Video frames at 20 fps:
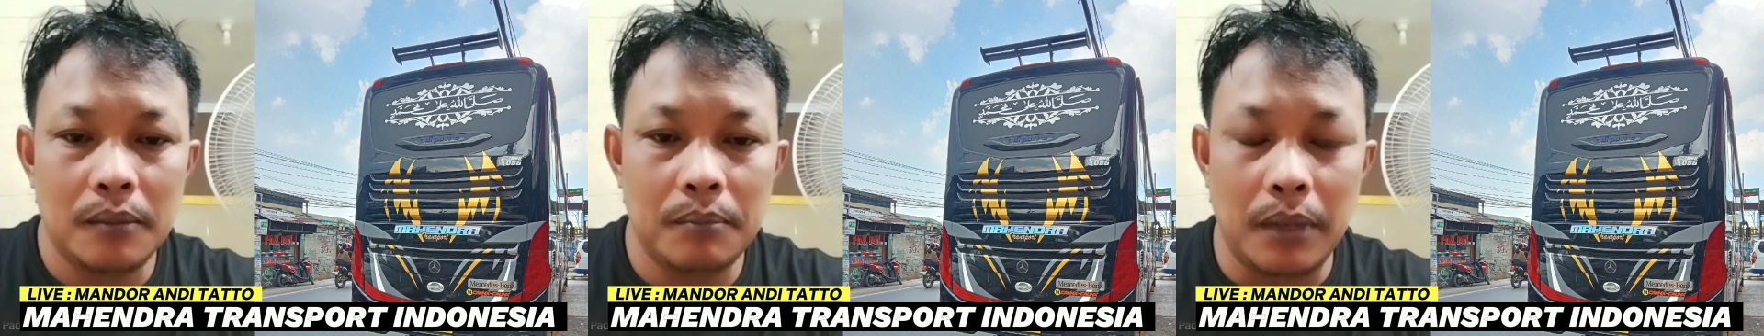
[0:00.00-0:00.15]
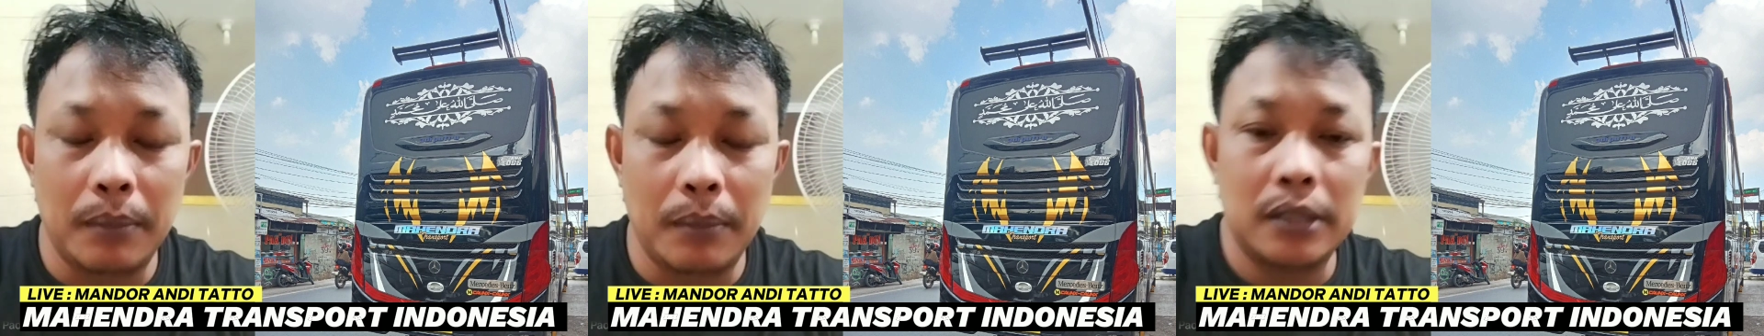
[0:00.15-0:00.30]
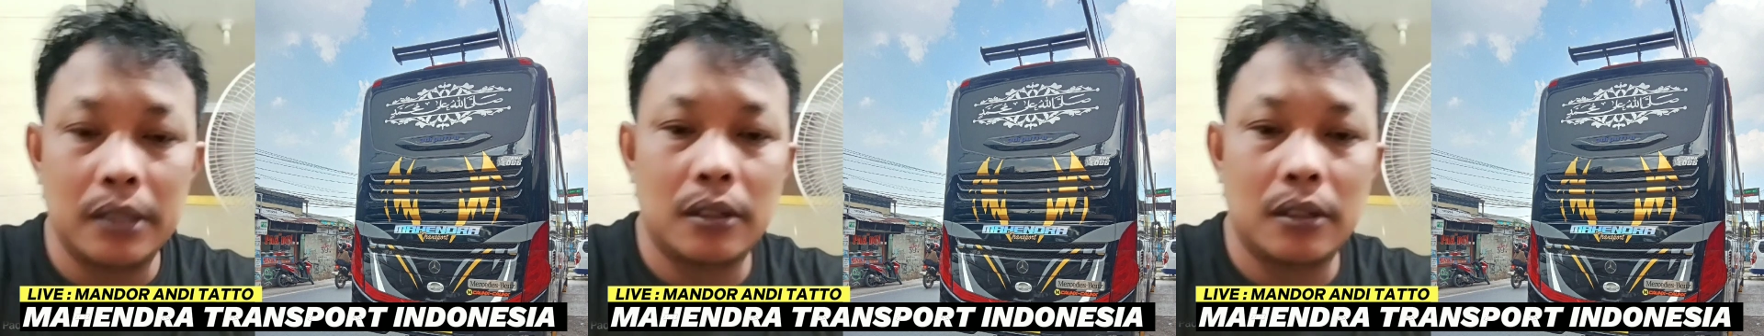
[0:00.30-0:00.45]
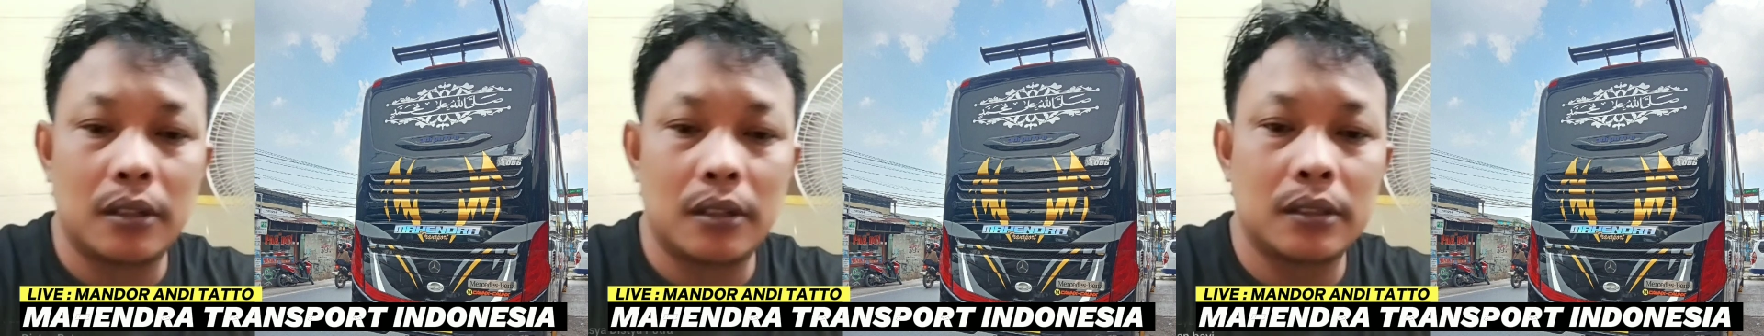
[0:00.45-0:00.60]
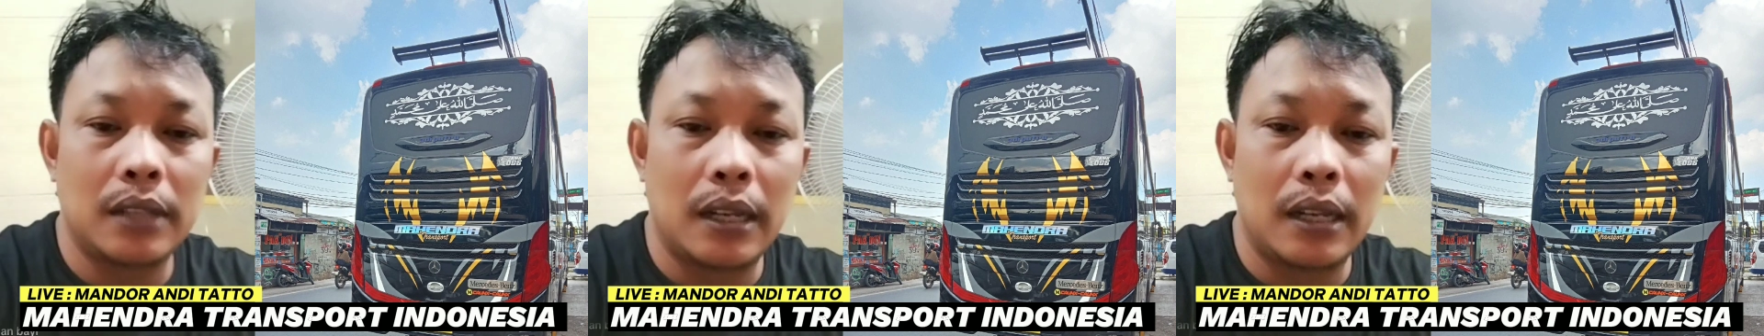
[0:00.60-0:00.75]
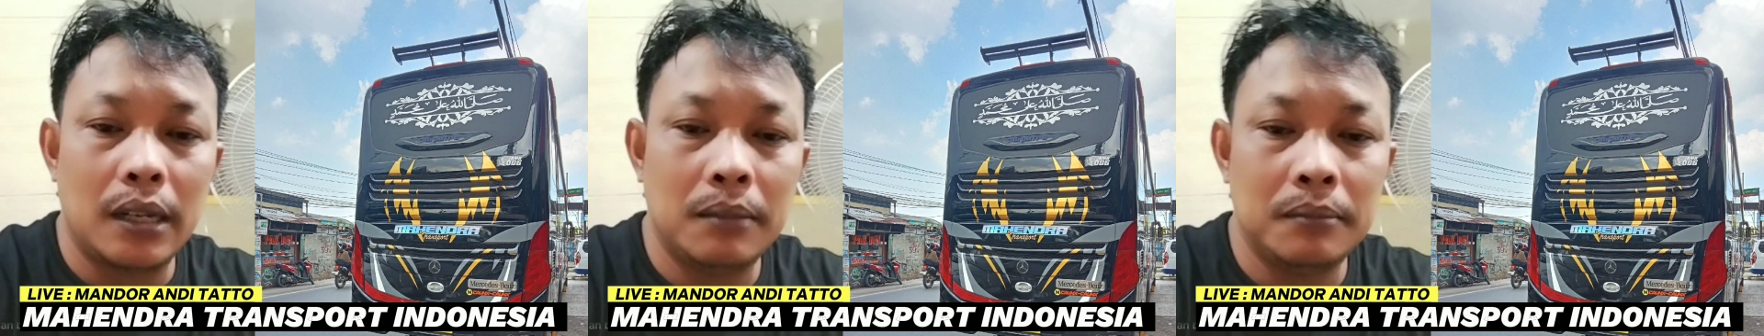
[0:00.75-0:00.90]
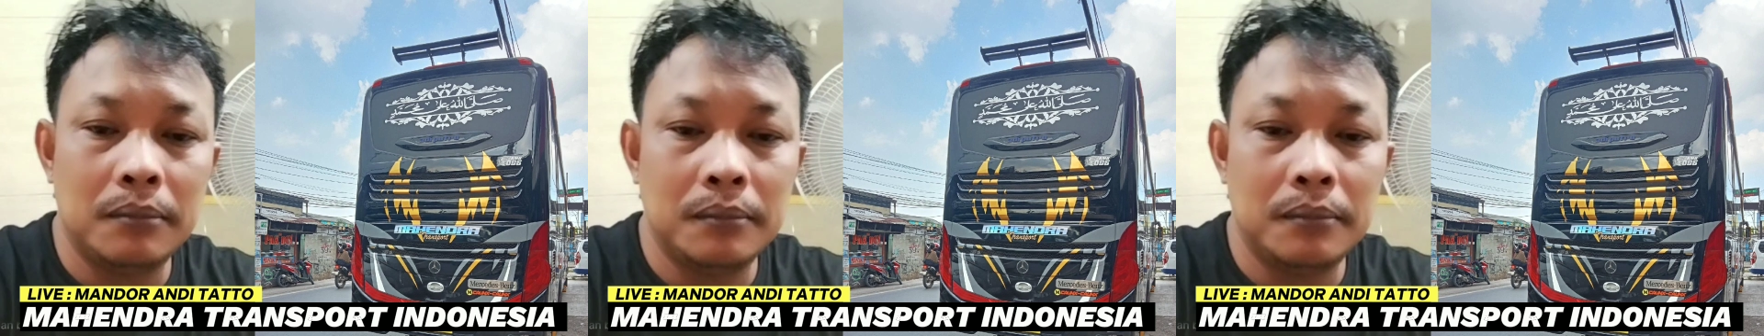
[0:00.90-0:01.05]
dalam.
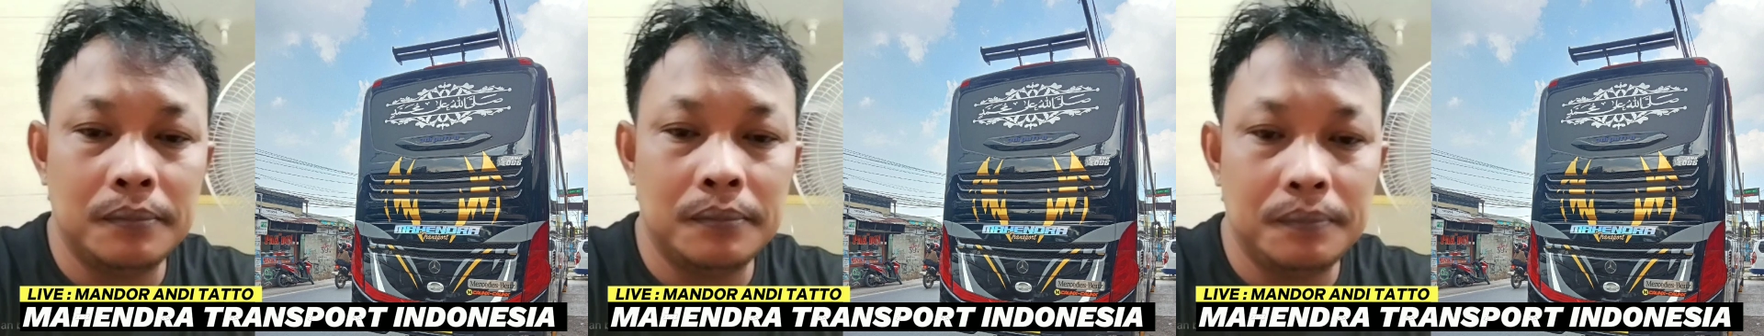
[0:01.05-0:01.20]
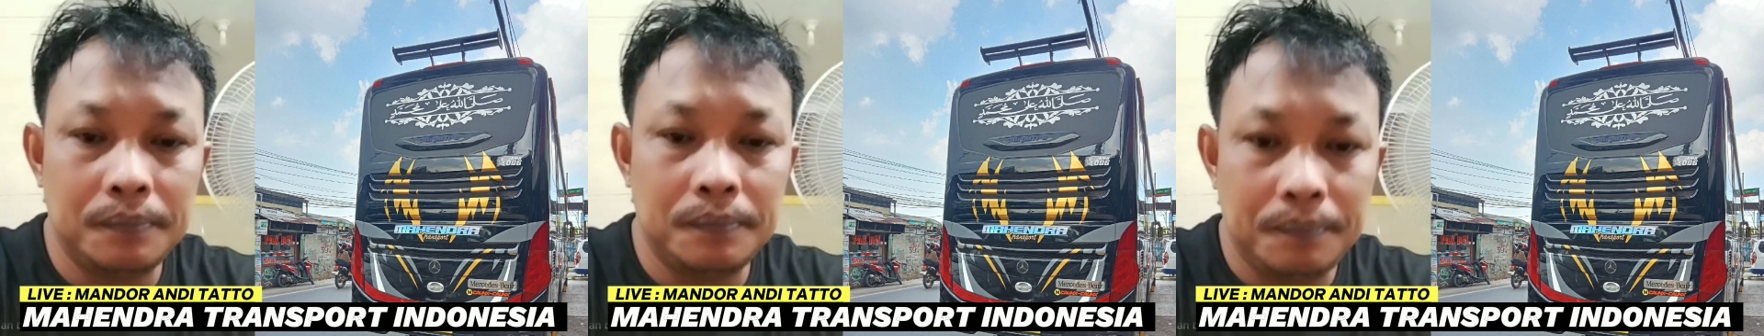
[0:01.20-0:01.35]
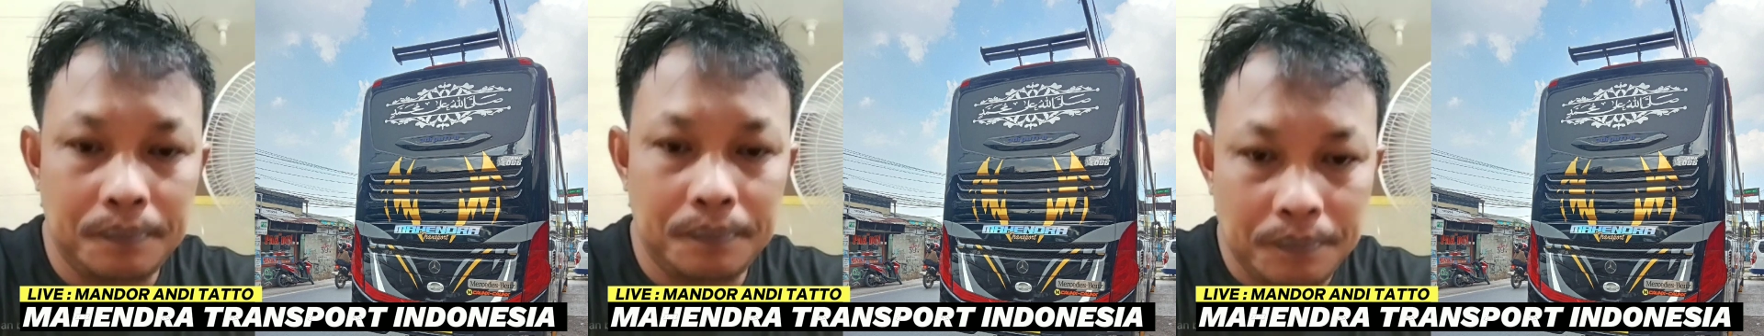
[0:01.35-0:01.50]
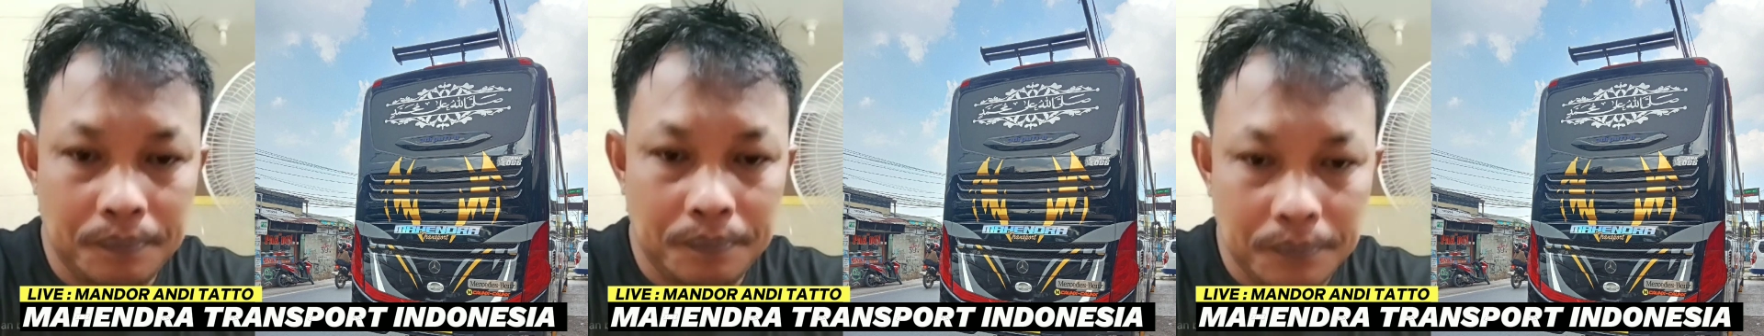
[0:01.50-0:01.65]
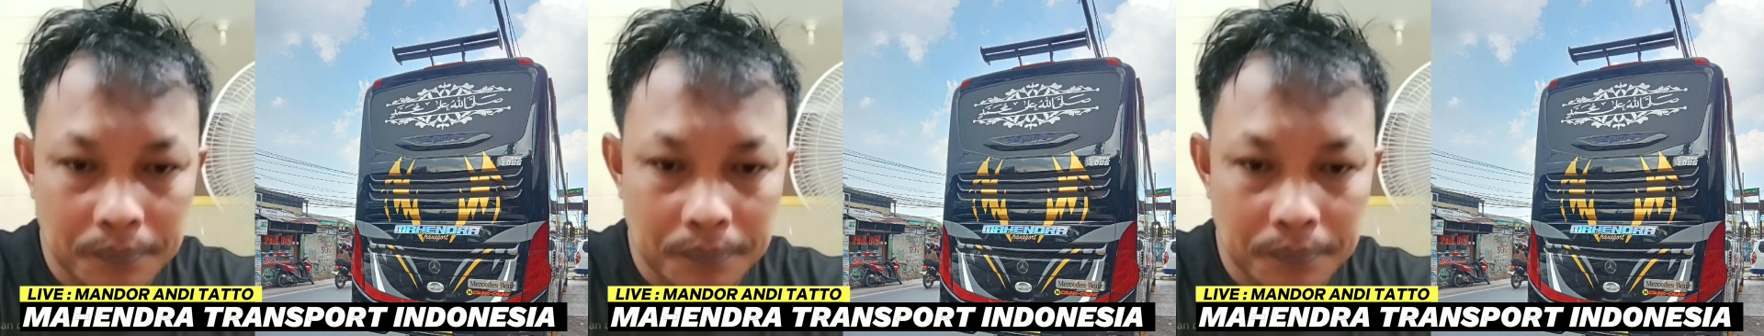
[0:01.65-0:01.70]
Dhewe ya.